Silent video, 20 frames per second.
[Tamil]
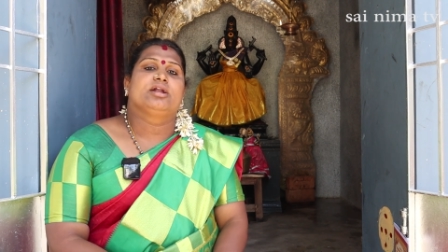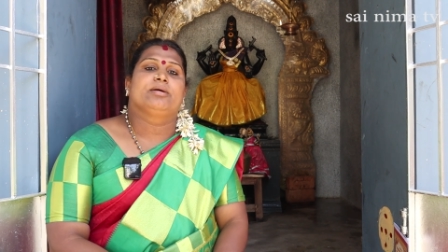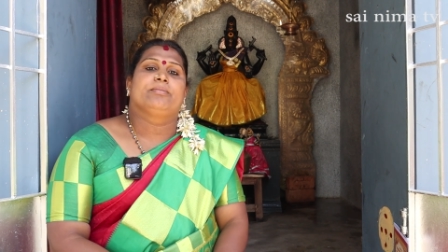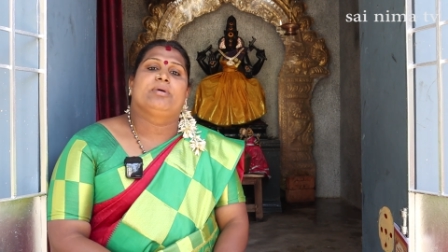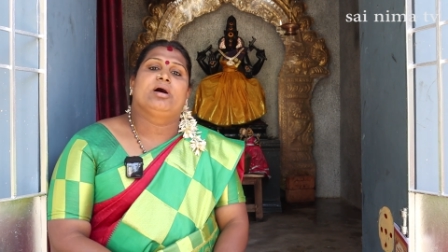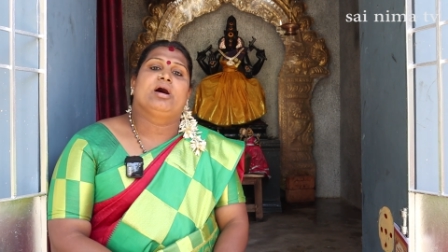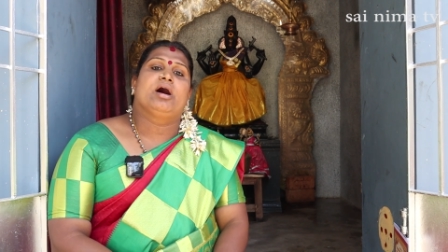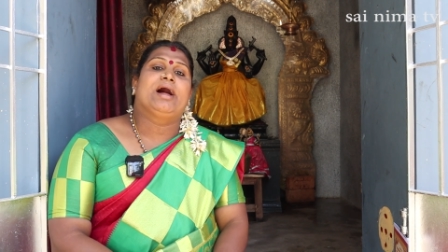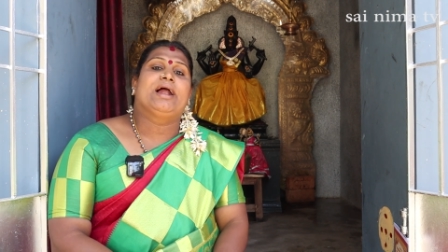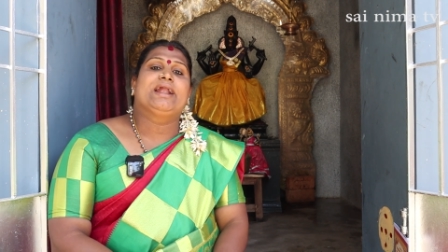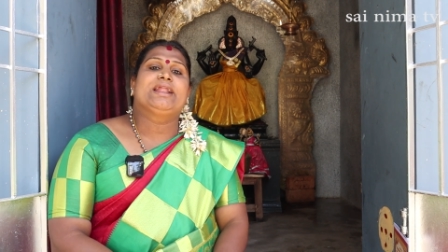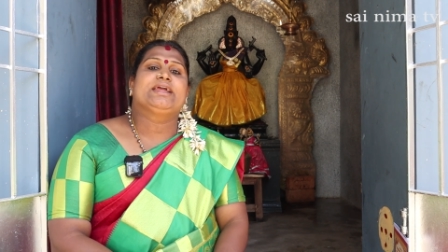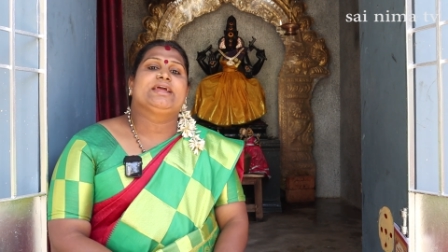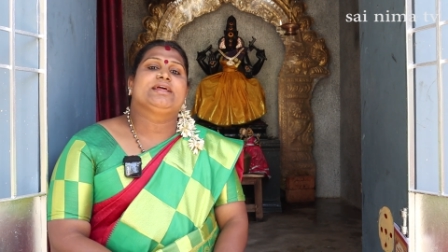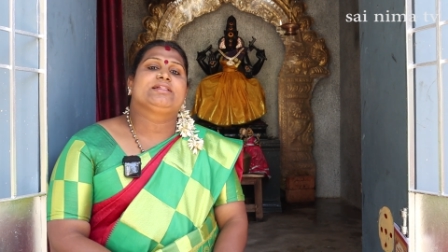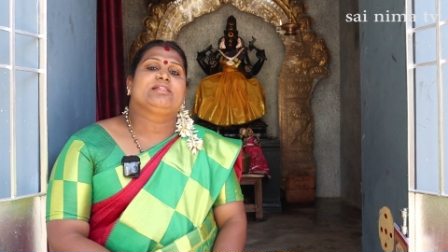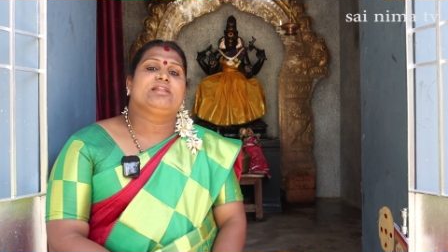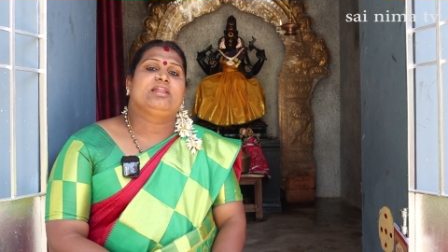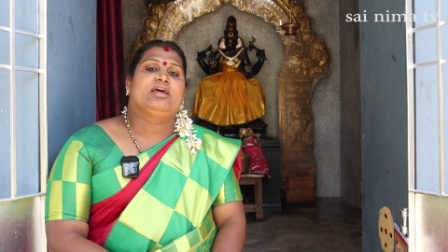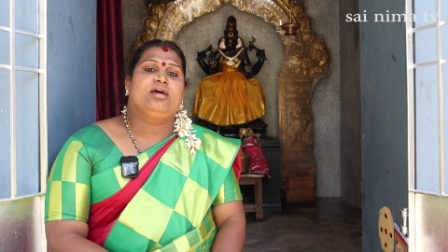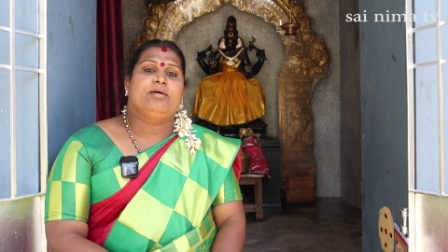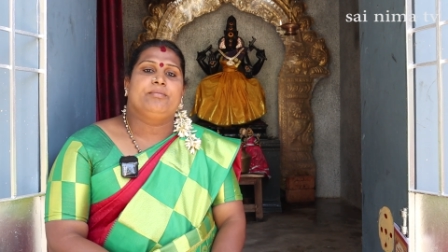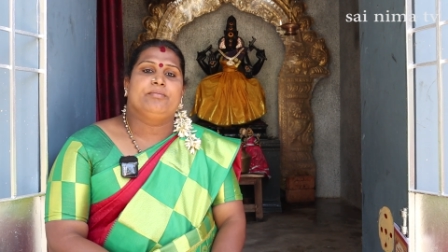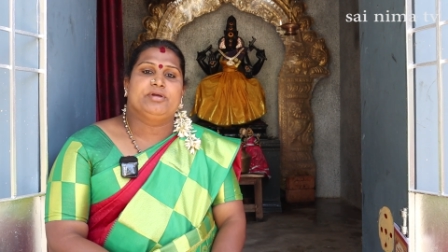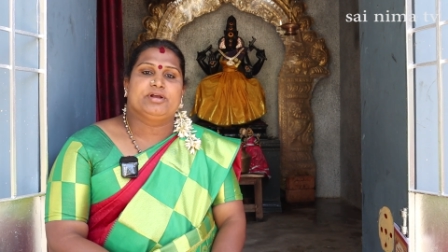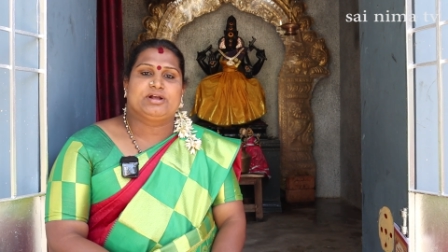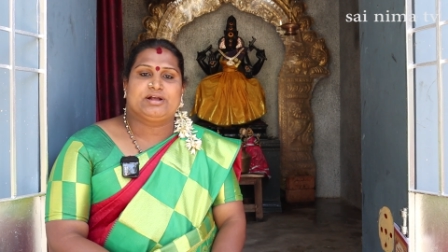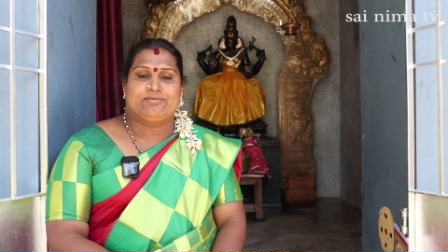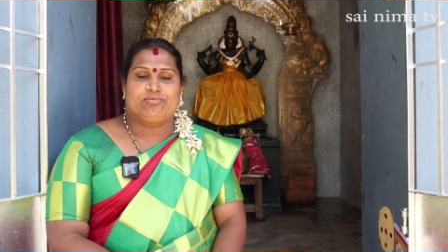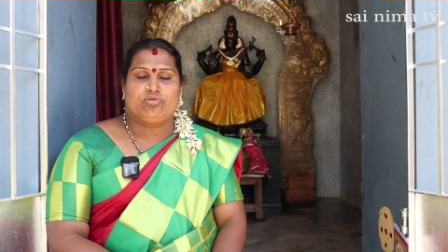நம்ம ஆலயத்தில்
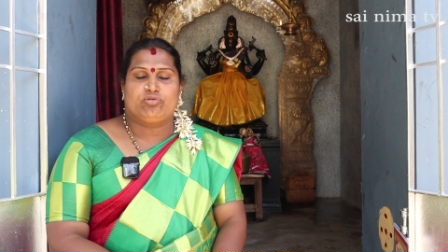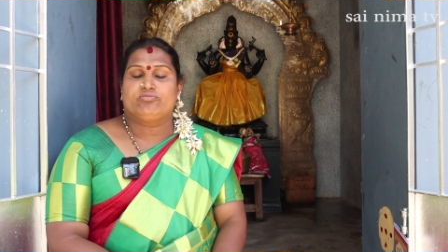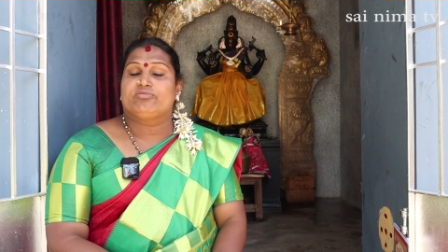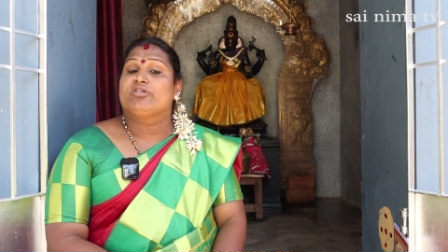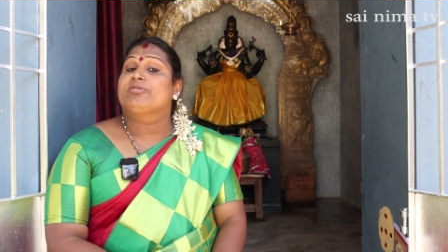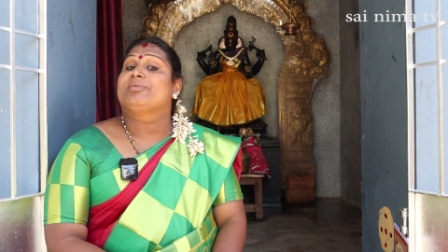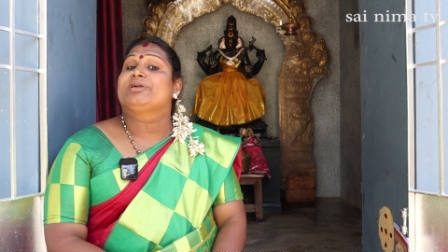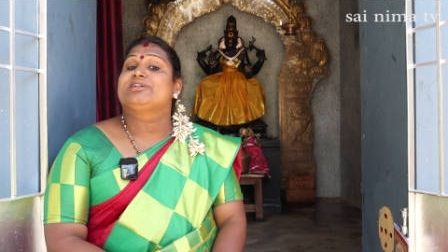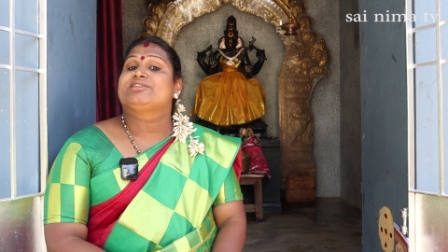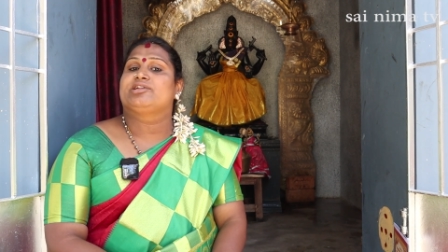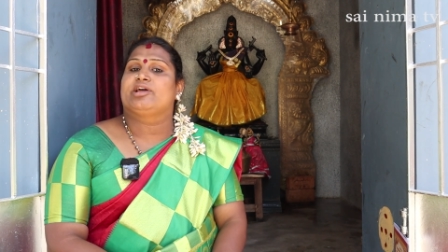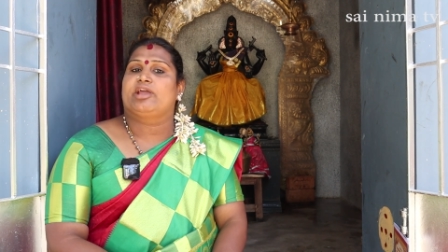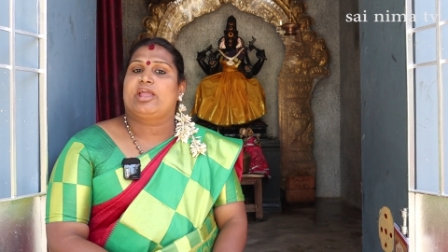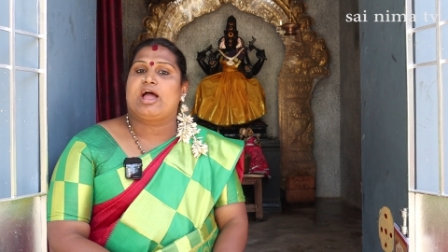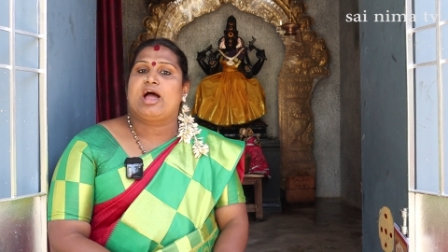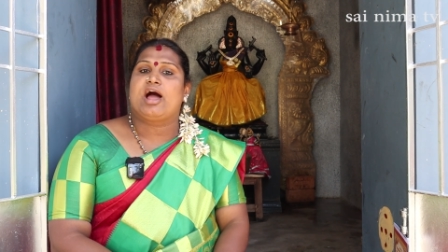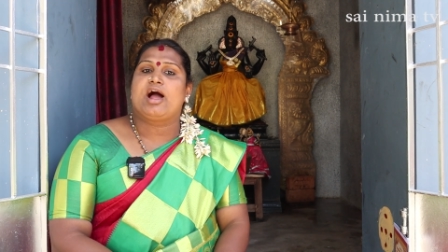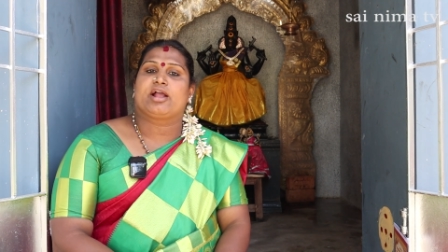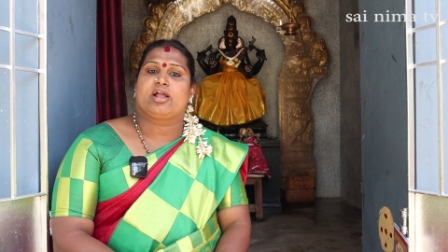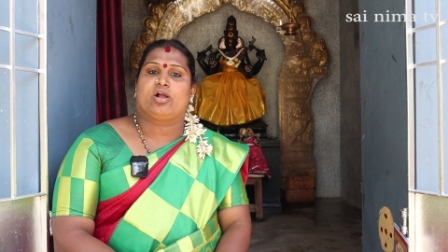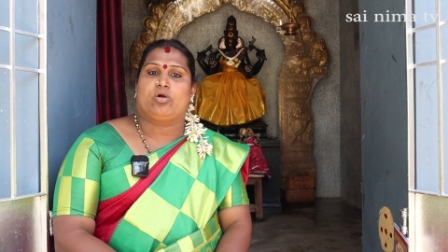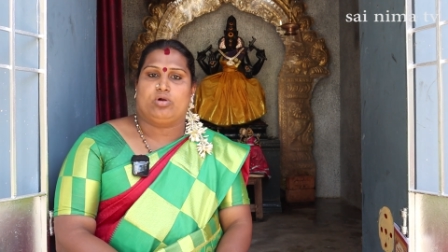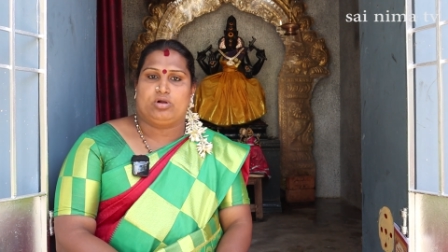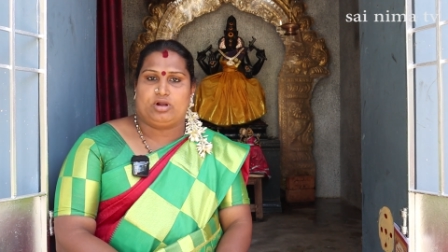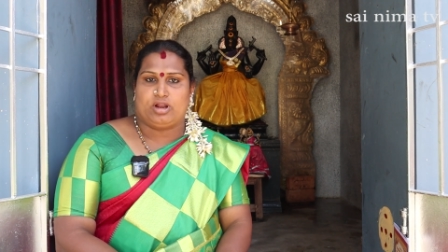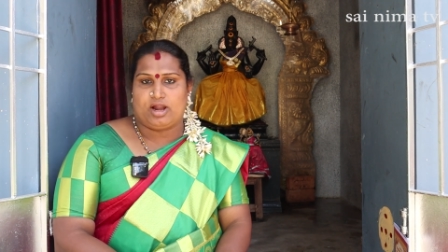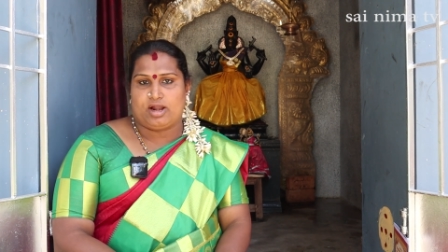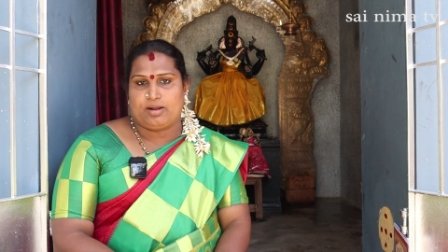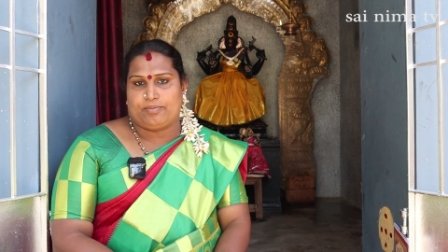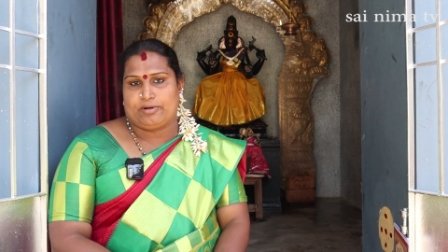மிகவும் விமர்சையாக
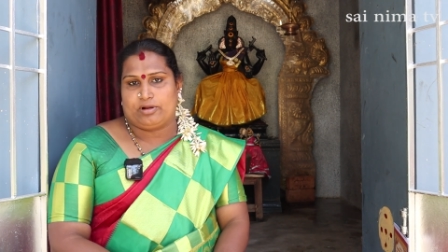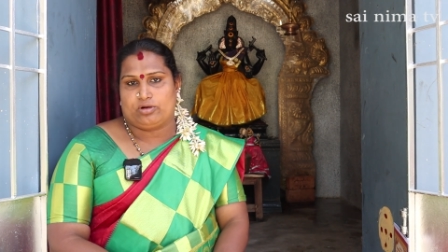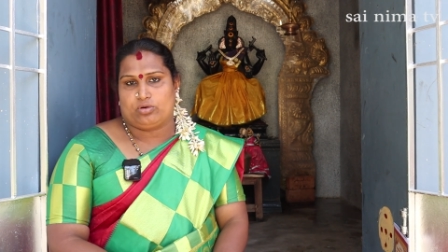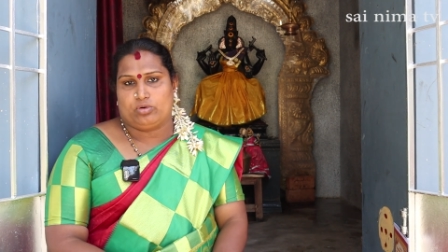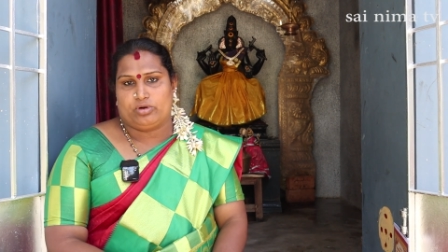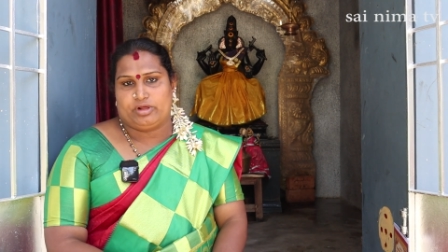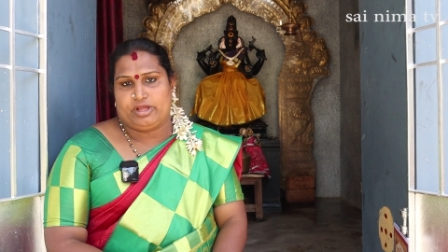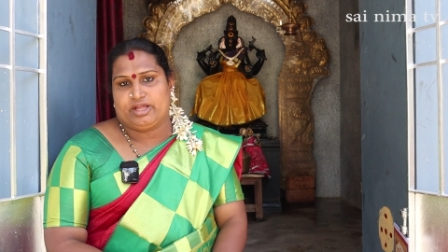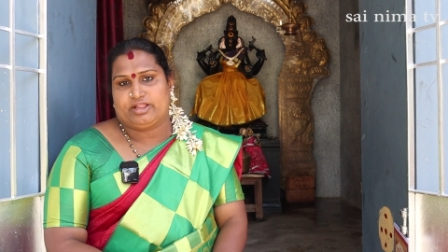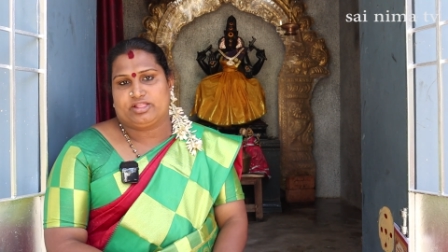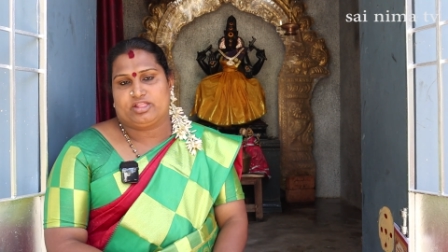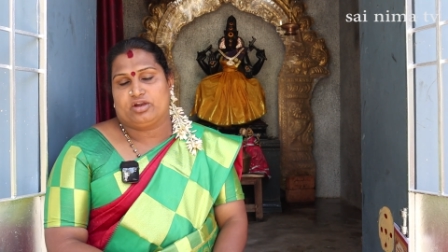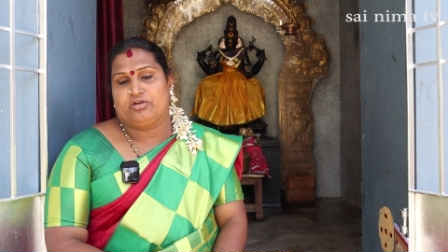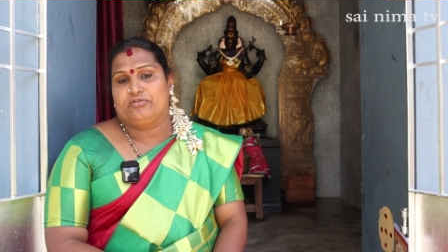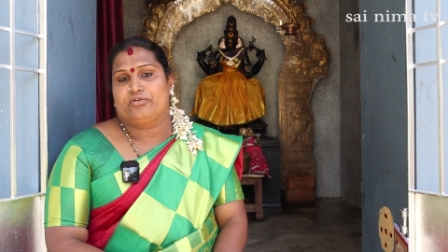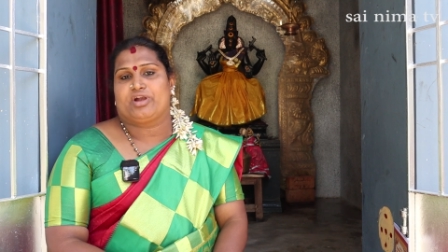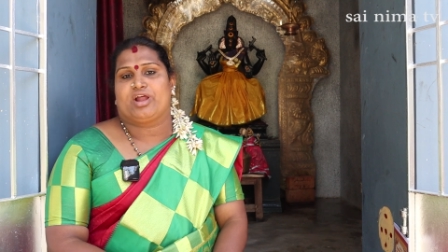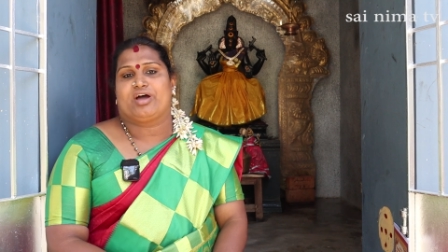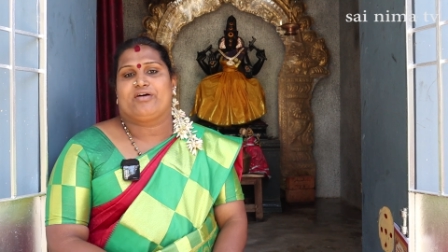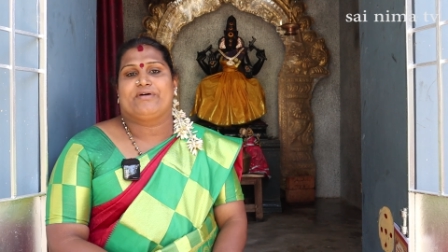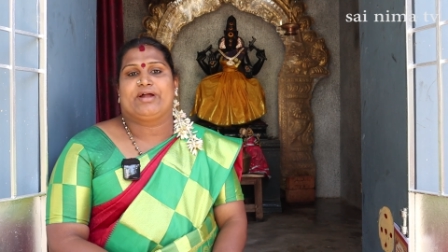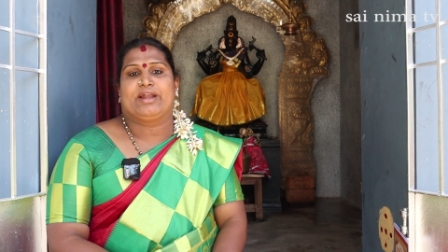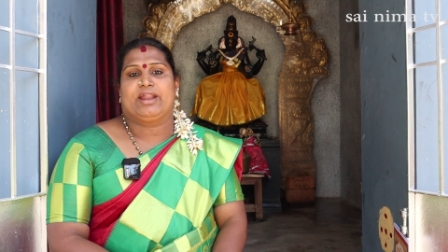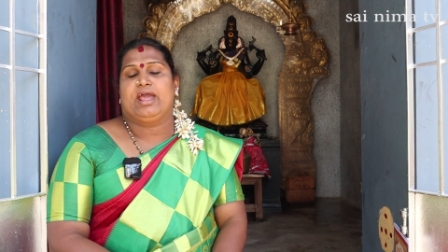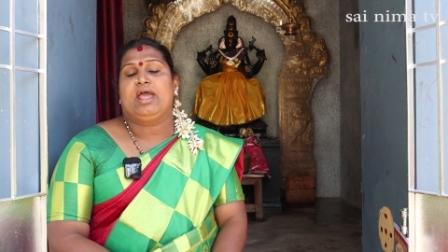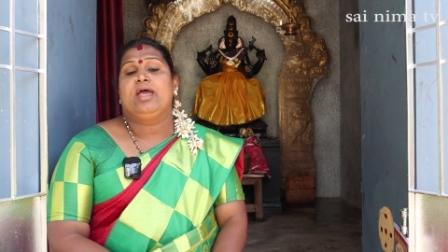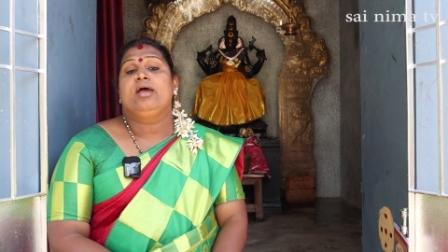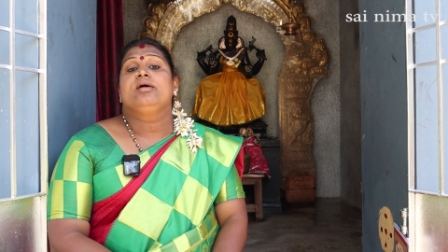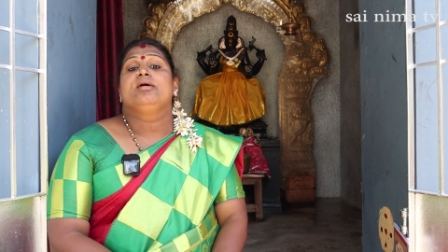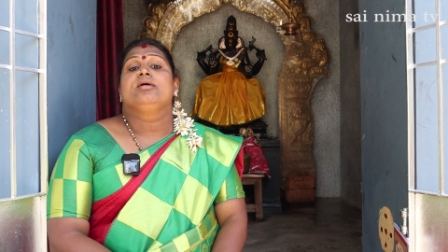கொண்டாடப்படக்கூடிய திருவிழாவான